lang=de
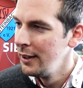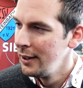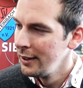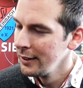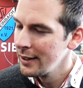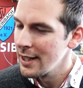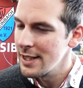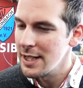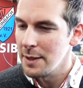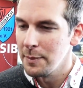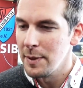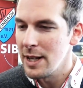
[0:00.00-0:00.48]

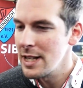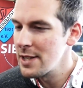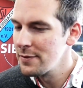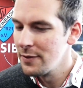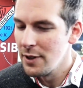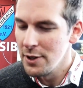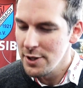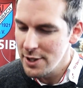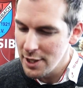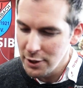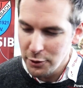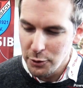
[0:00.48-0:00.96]
Deshalb lassen
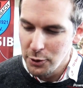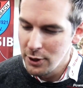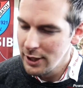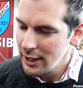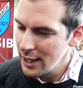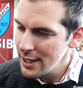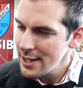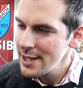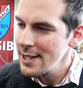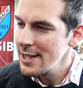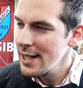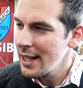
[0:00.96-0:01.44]
wir uns natürlich
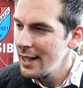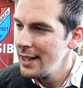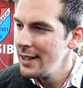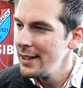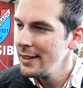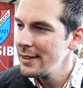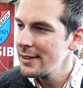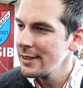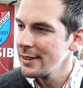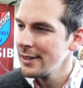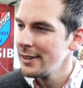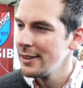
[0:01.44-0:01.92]
jetzt
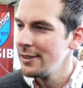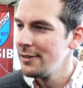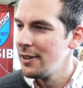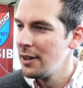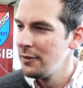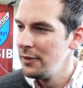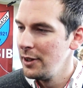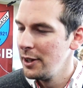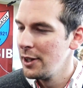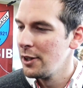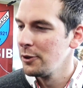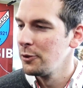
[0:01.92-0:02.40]
Zeit,
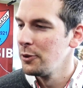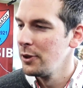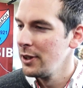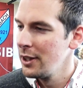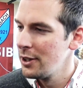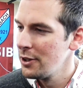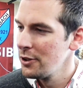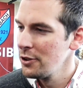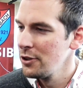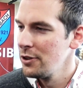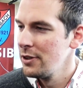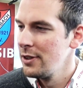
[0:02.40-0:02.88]
weil wir natürlich
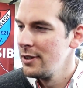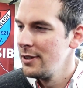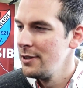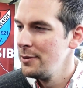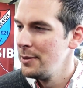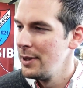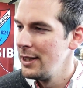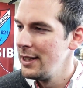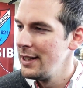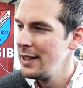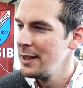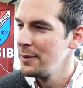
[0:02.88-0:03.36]
auch
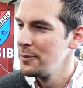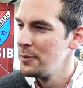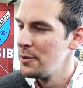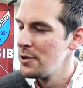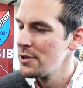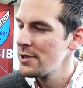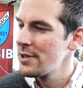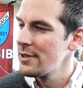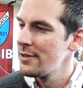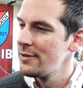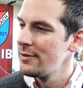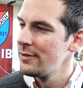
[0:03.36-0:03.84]
überlegen
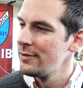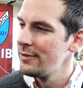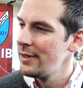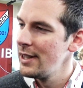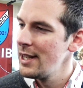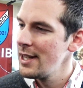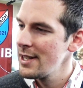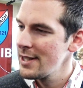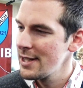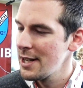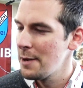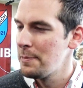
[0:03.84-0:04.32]
müssen,
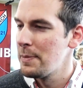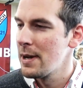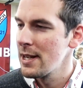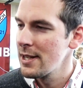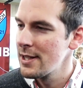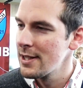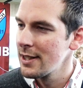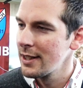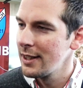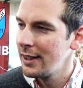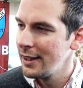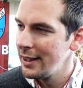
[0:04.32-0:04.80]
wer ist der
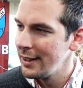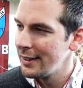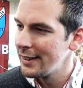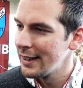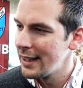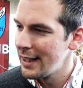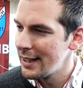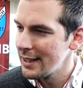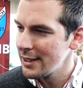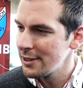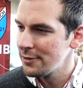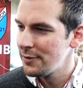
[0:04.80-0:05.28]
passende
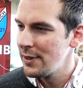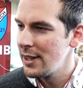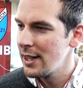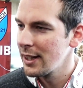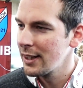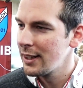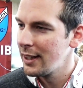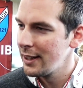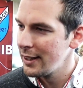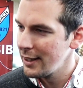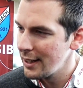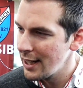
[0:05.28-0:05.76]
Kandidat, wer
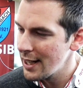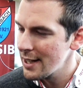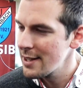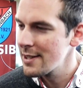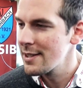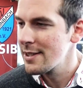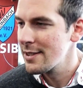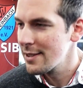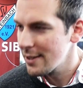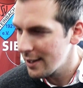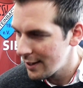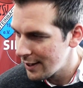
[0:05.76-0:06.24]
kann
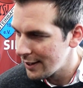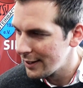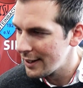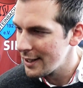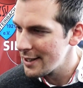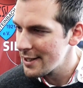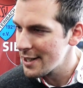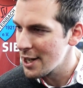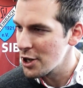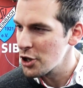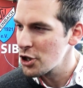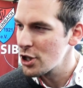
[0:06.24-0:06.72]
jetzt an
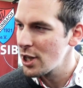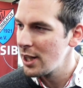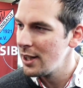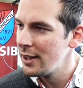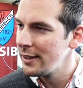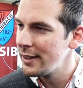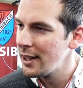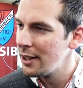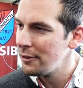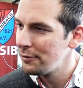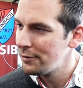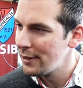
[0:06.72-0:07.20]
dieser
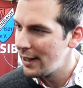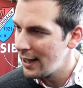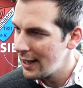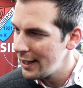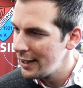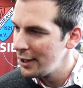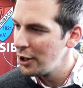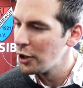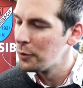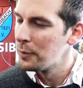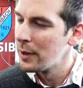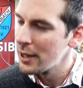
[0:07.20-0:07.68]
Stelle den
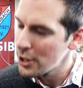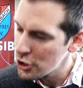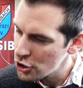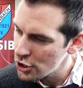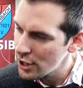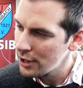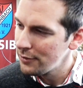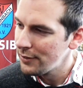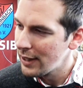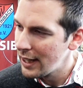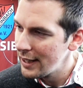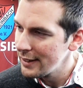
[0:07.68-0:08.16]
Verein nochmal einen
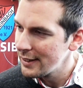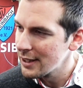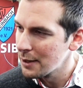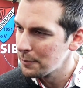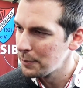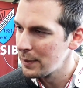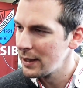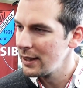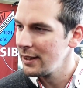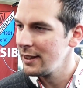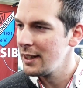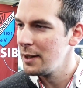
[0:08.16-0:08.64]
Schritt
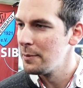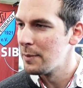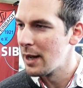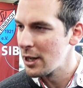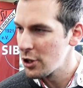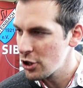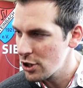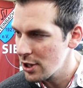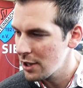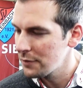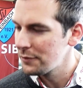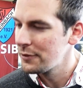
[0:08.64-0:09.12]
weiterbringen, die
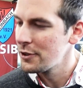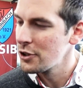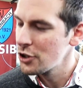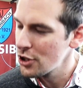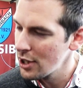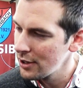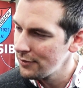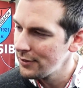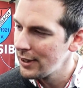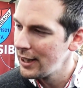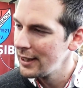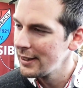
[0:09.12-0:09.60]
Mannschaft einen
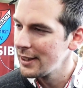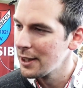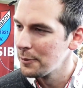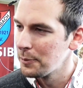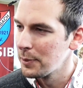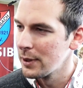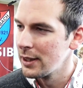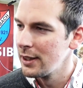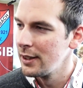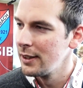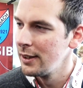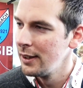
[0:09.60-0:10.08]
Schritt
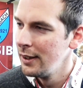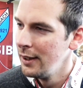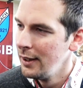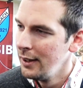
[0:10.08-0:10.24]
weiterbringen.